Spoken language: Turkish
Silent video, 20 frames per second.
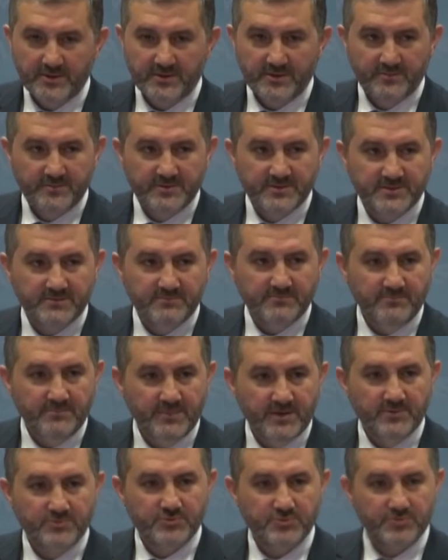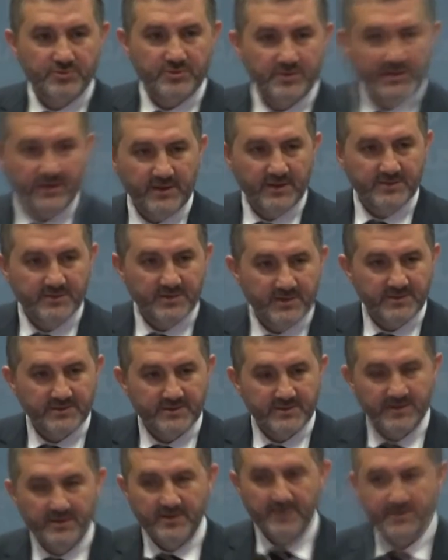da bizim mevcutta geçen
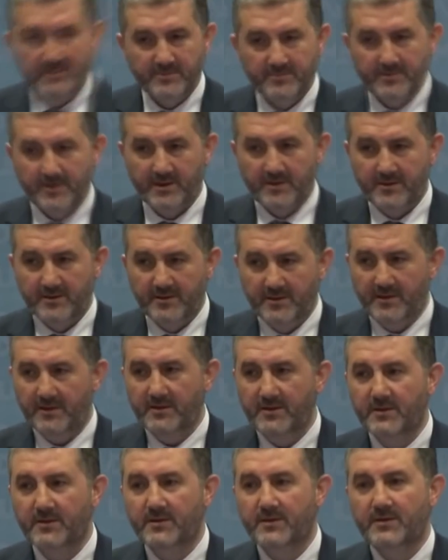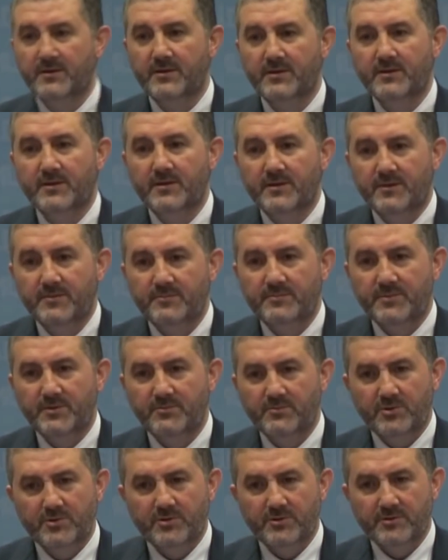sene itibariyle
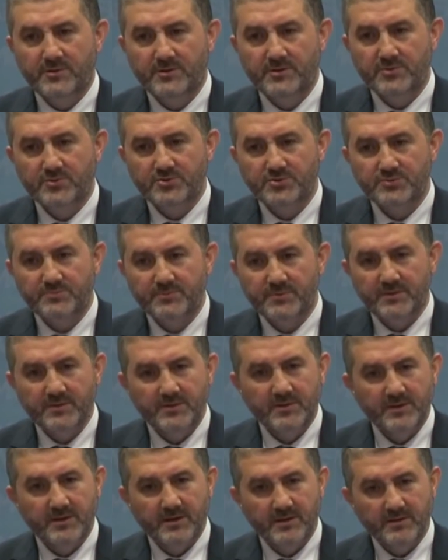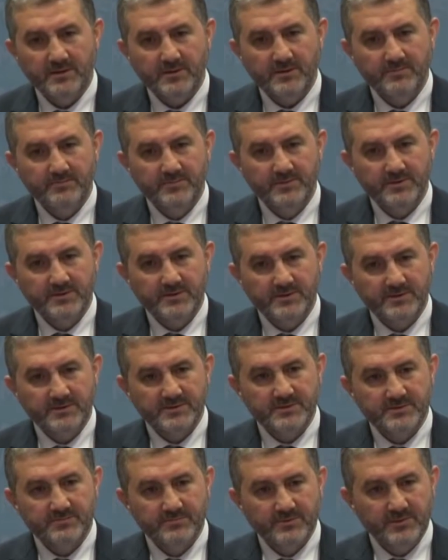1 milyon 200 bin liralık bir
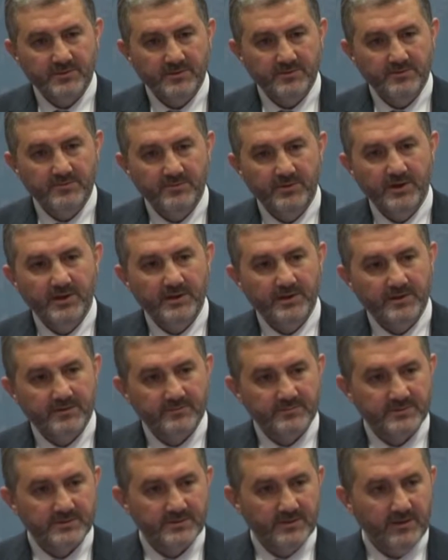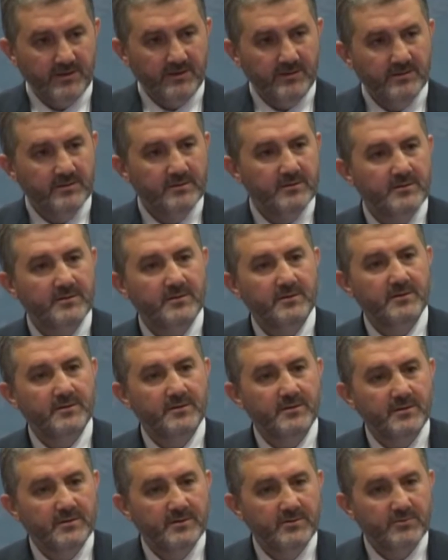kısmını üyelerimize
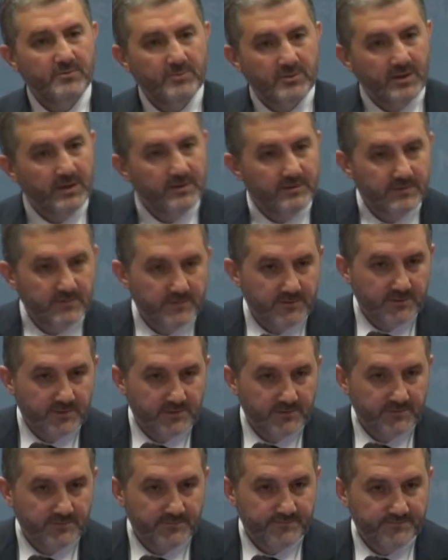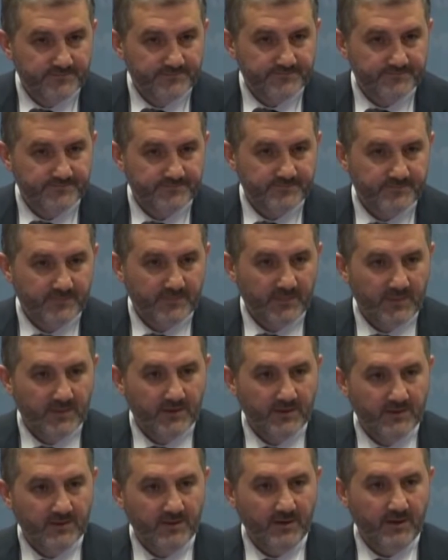kullandırdık.
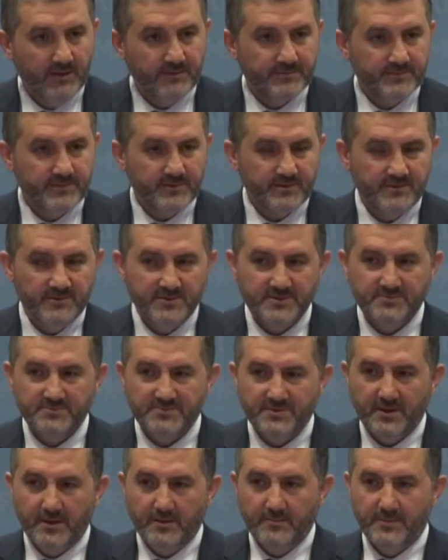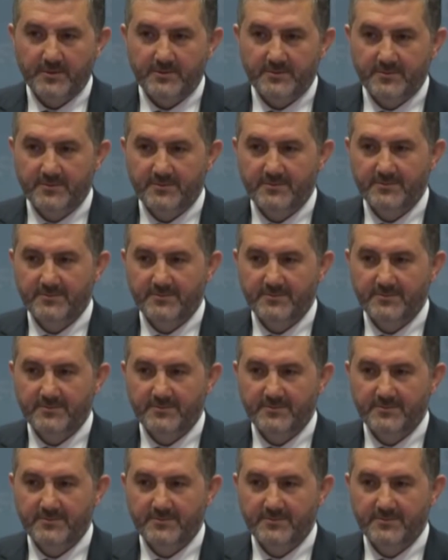Ne yaptık? Hiçbir şey almadık.